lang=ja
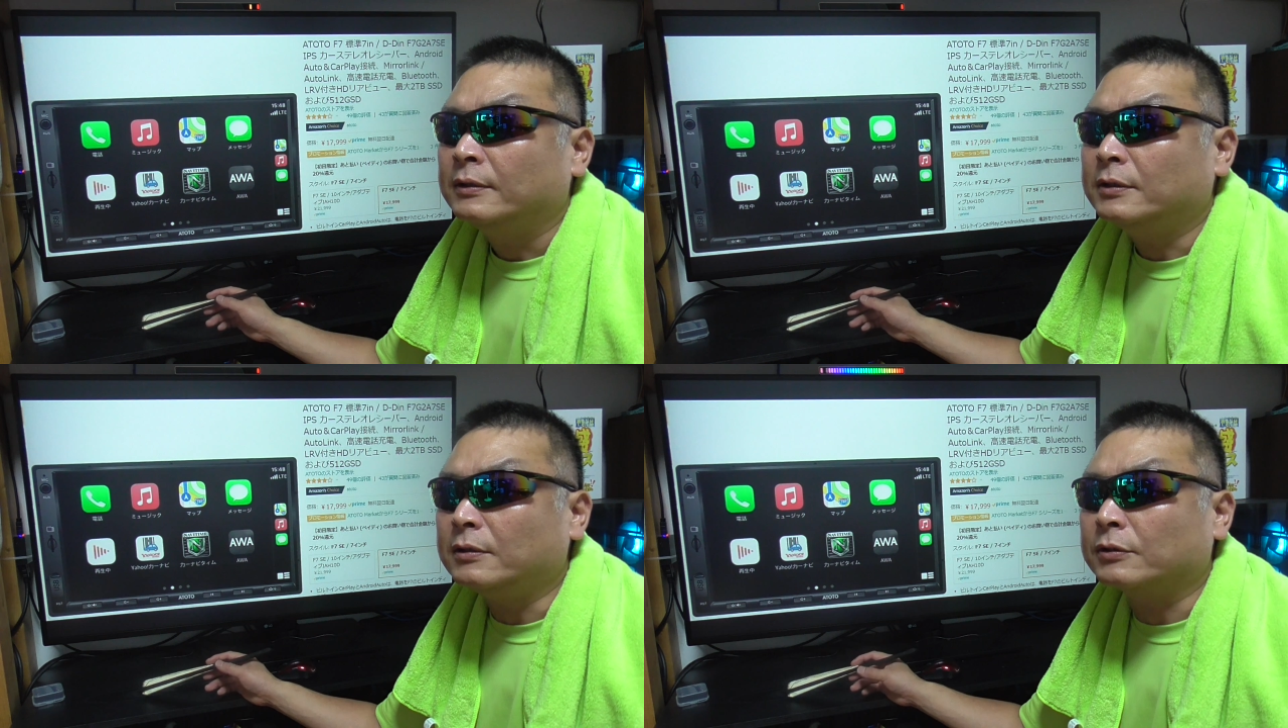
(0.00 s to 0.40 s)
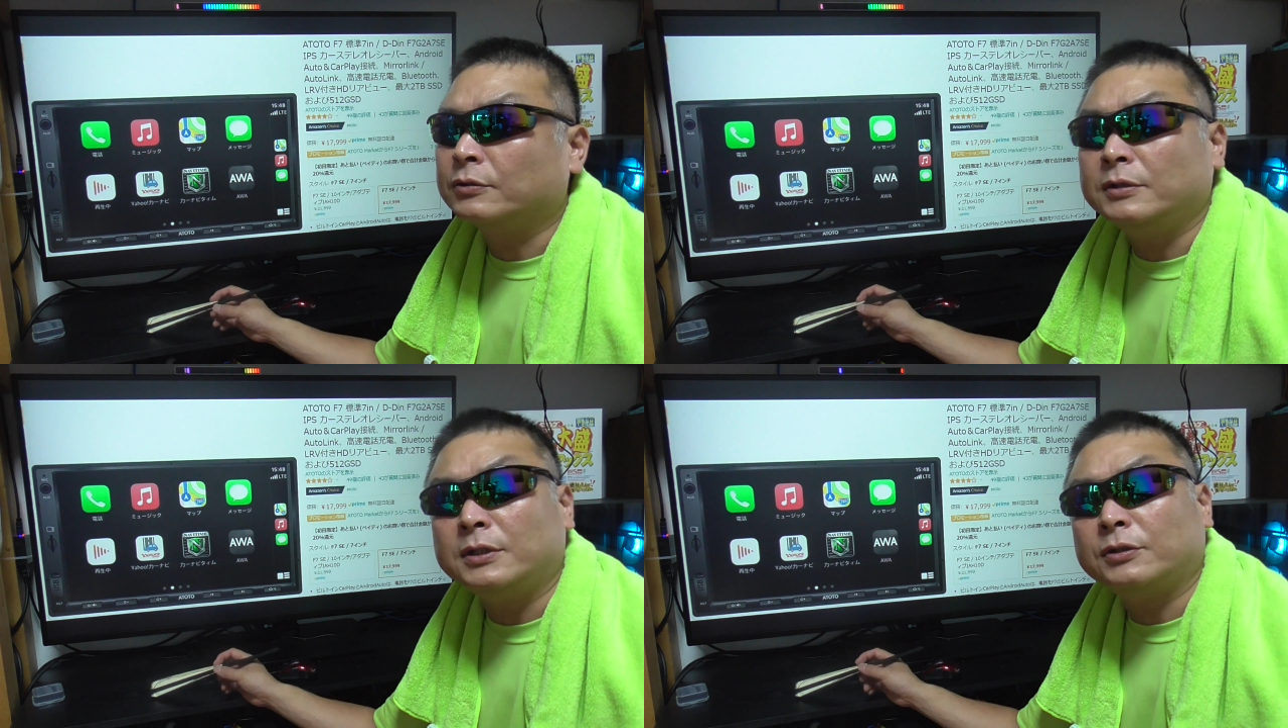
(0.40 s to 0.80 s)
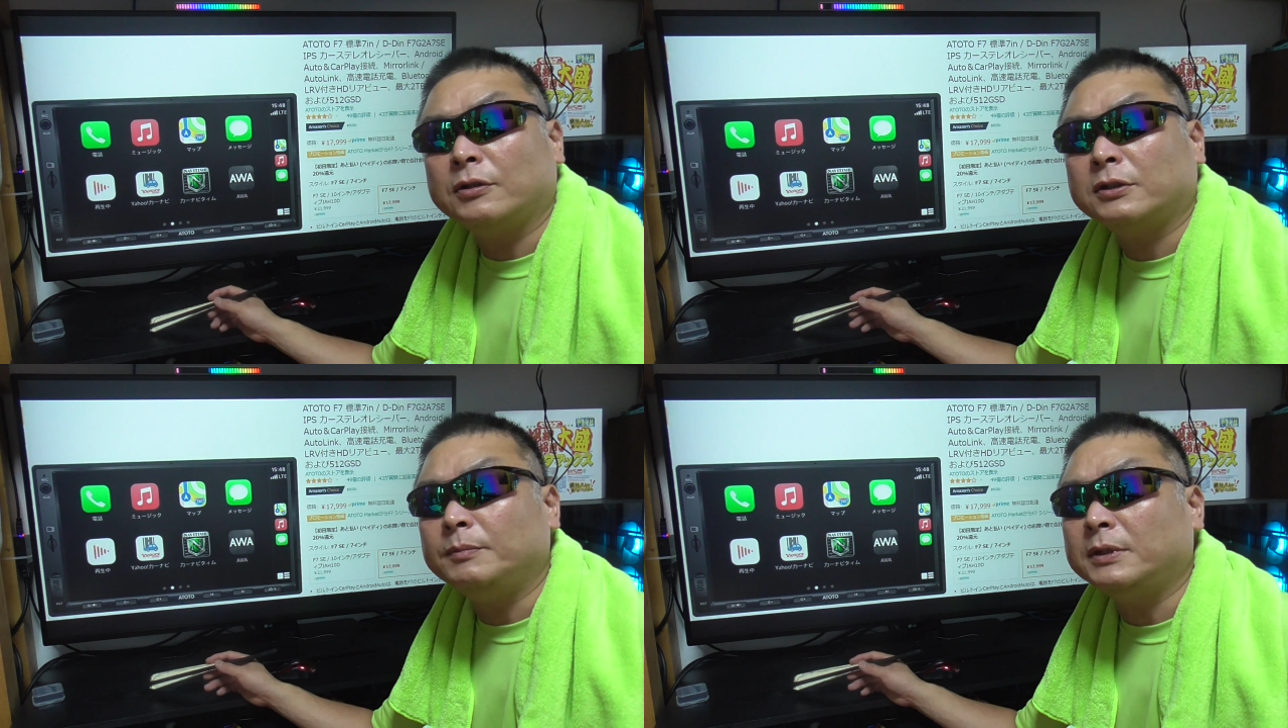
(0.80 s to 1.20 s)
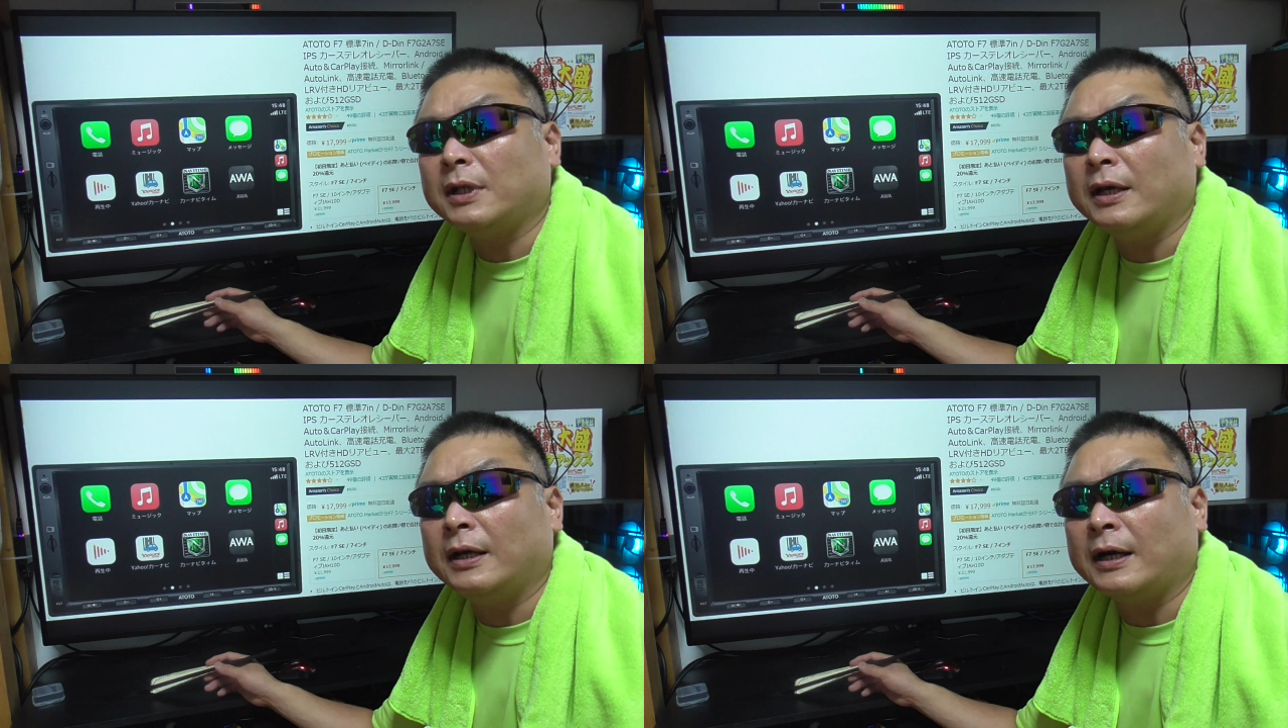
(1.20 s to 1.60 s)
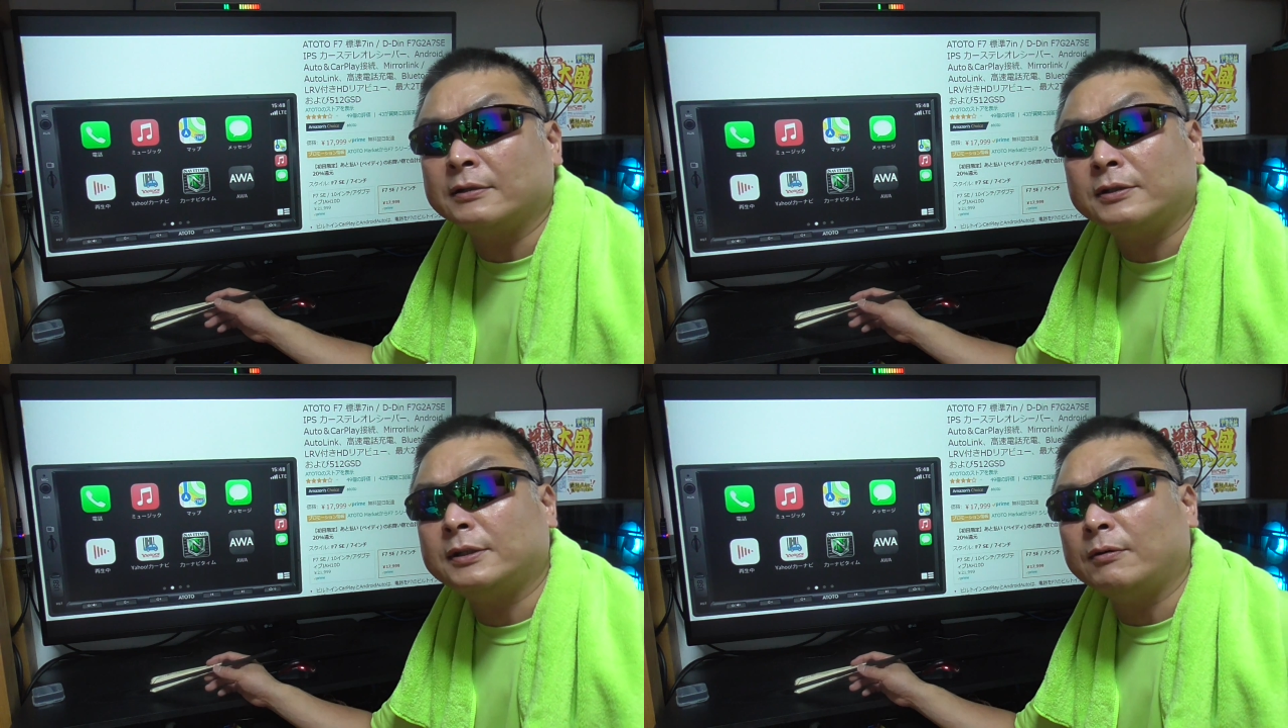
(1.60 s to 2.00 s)
ちょっと数日様子見て
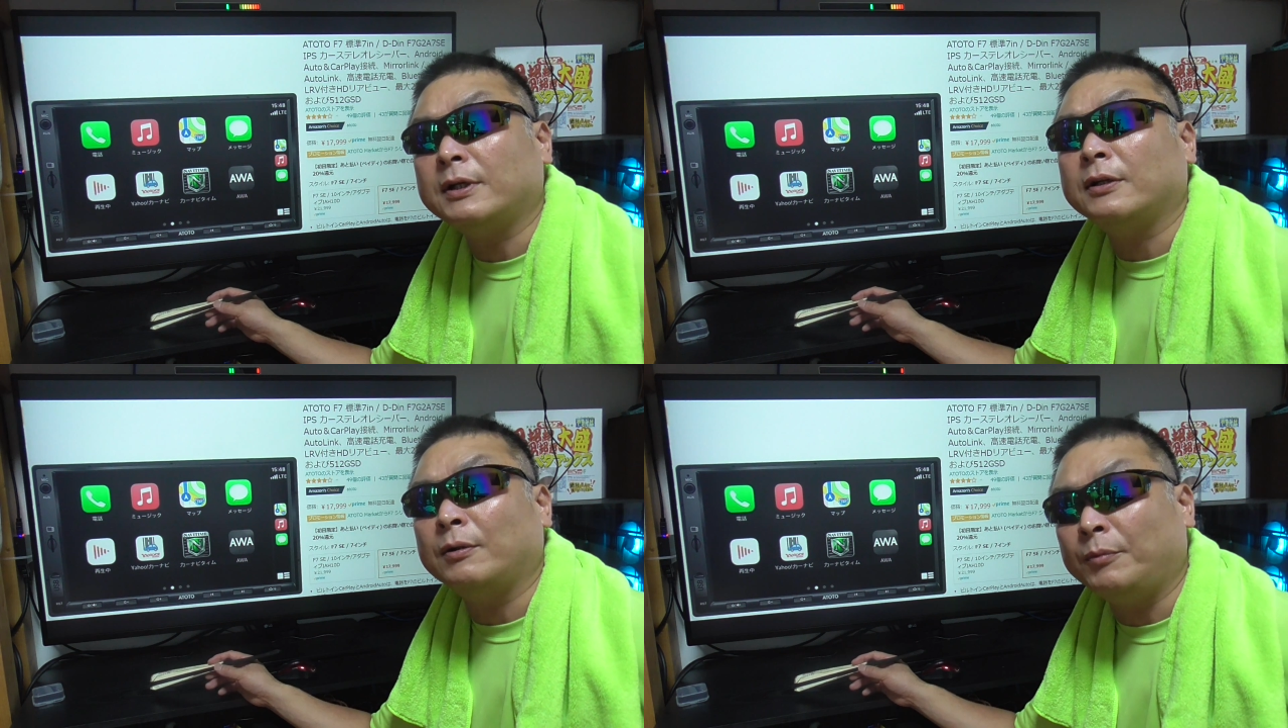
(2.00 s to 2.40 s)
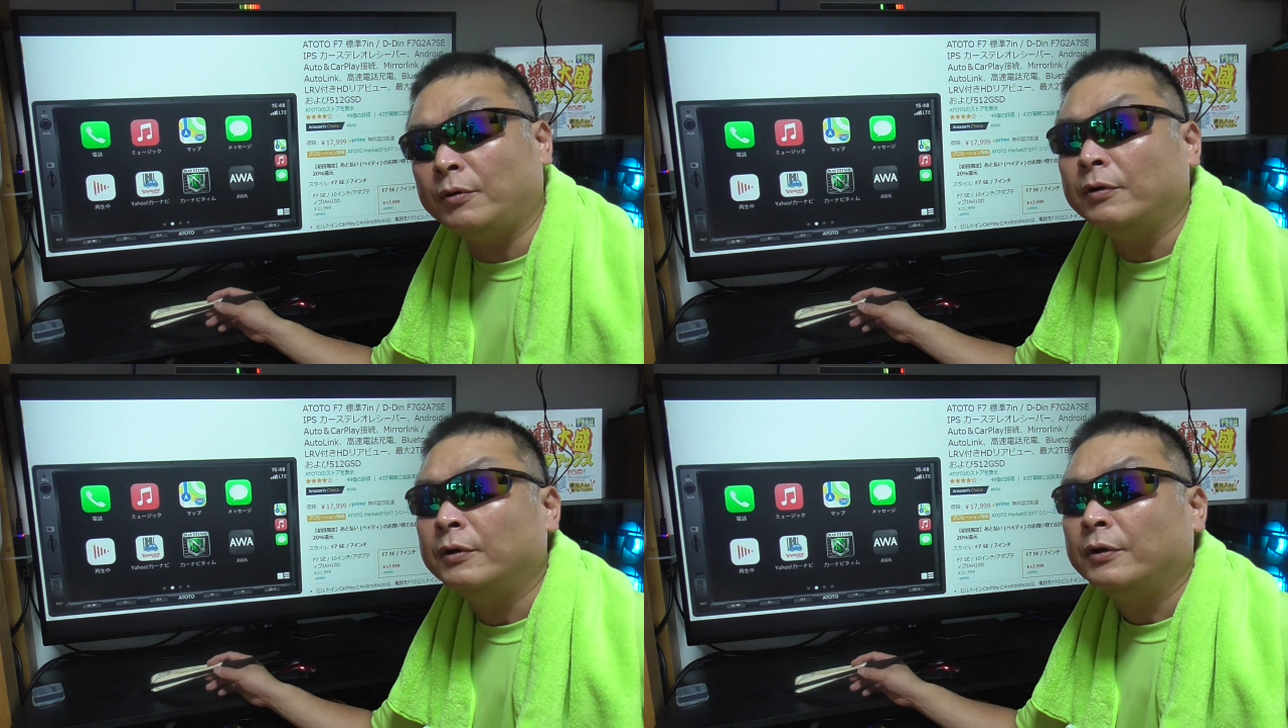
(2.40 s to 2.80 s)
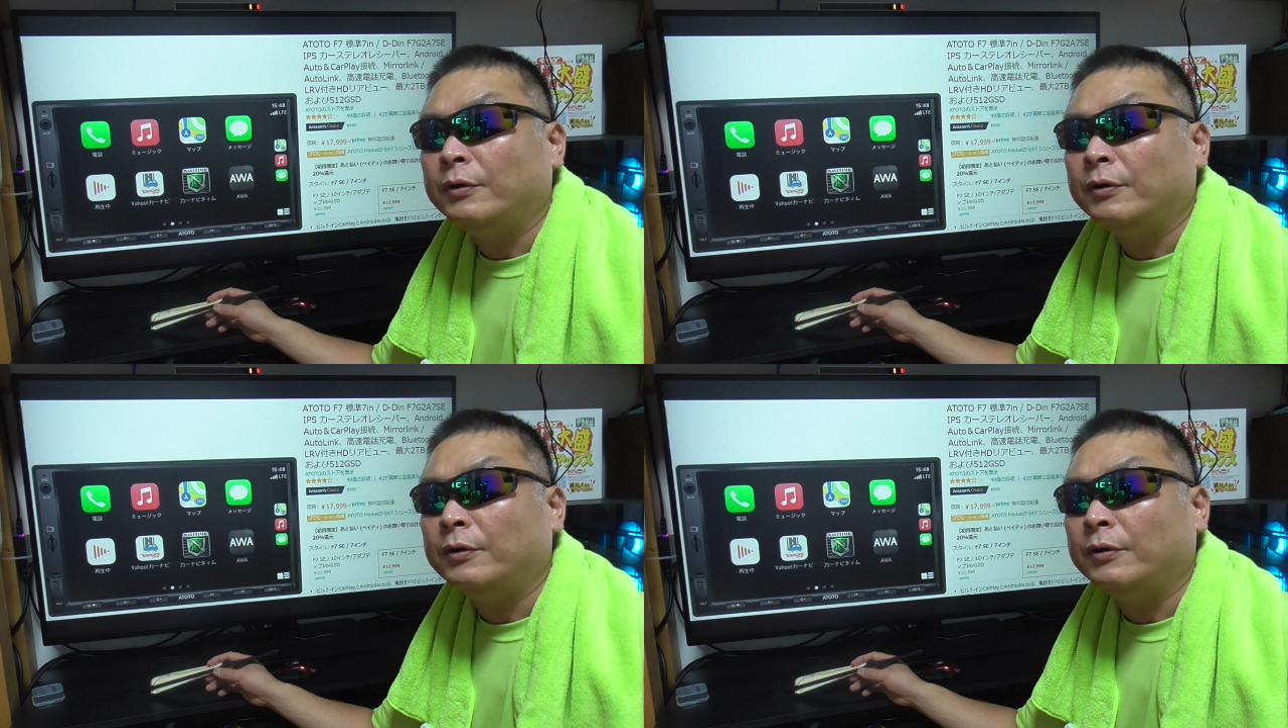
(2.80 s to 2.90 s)
外しちゃうけれども